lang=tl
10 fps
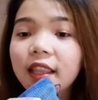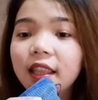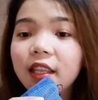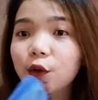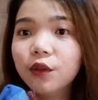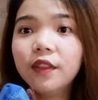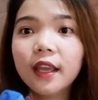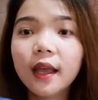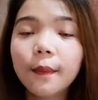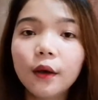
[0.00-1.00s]
the good
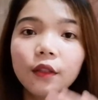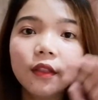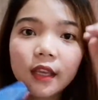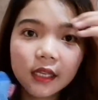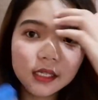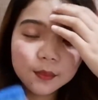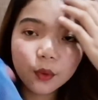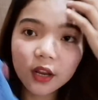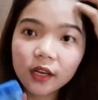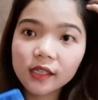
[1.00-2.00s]
thing about this
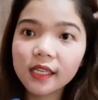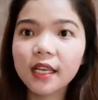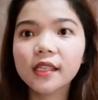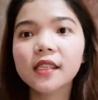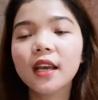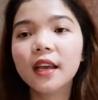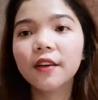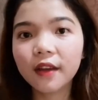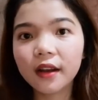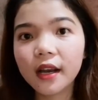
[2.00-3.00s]
products is
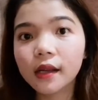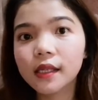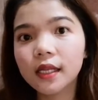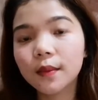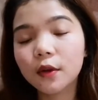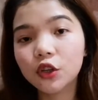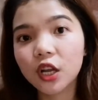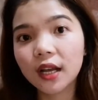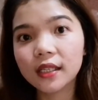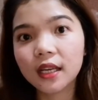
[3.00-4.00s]
very accessible siya
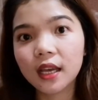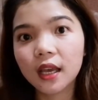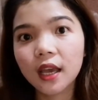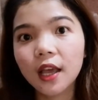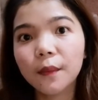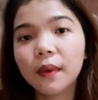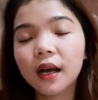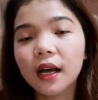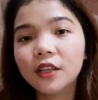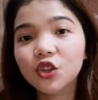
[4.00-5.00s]
kasi
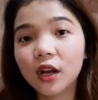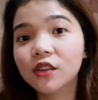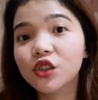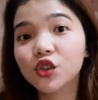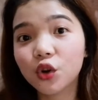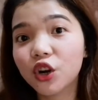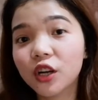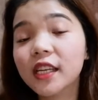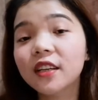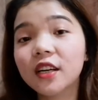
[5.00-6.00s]
mga drugstore,
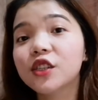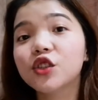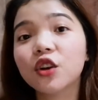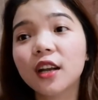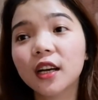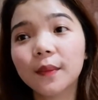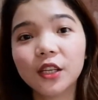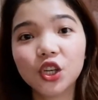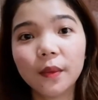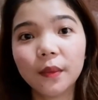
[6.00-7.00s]
sa drugstore lang naman
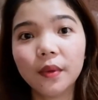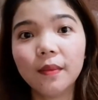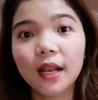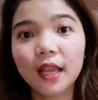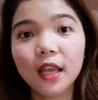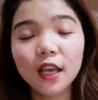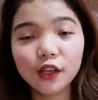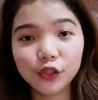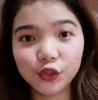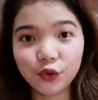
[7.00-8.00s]
siya mabibili.
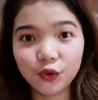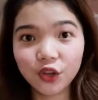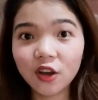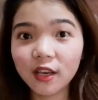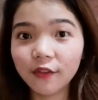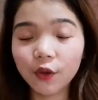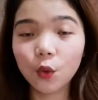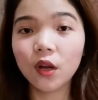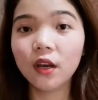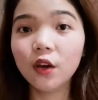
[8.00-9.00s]
So, yun, if you
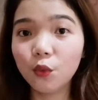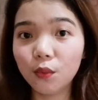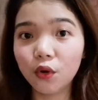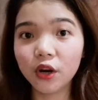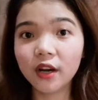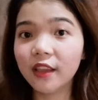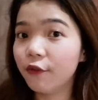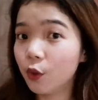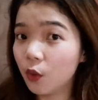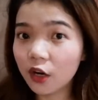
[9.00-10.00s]
wanna know more, if
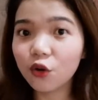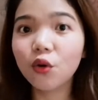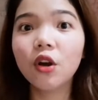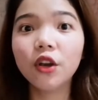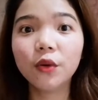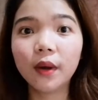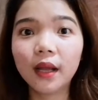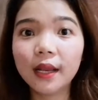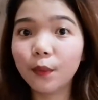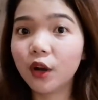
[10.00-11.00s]
you wanna know kung ano yung mga
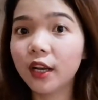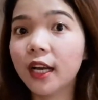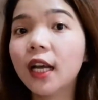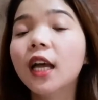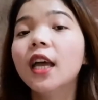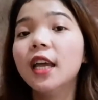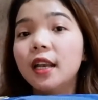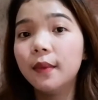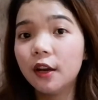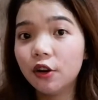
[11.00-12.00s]
lip product na
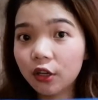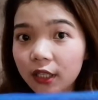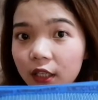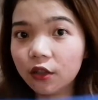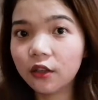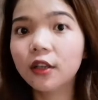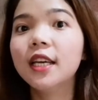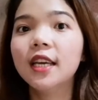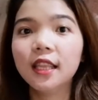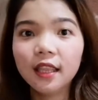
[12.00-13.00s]
meron ako dito,
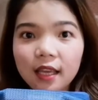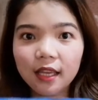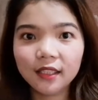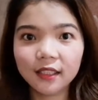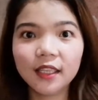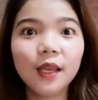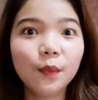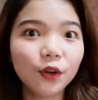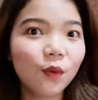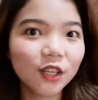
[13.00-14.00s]
then keep
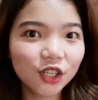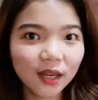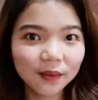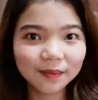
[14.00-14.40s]
on watching.